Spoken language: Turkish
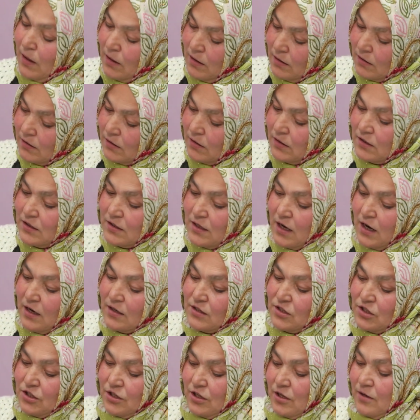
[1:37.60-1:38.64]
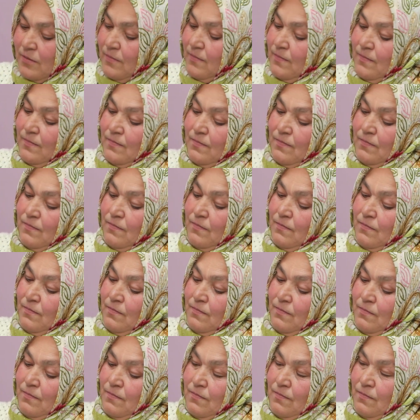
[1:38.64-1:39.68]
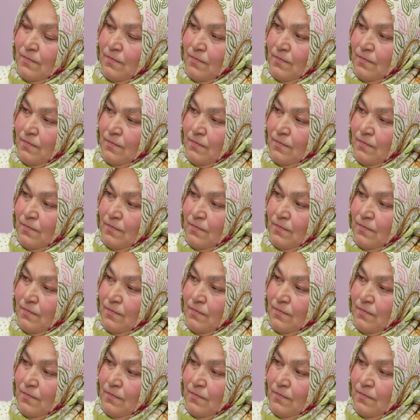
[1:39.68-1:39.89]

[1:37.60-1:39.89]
ha. bak sert işte. Baklava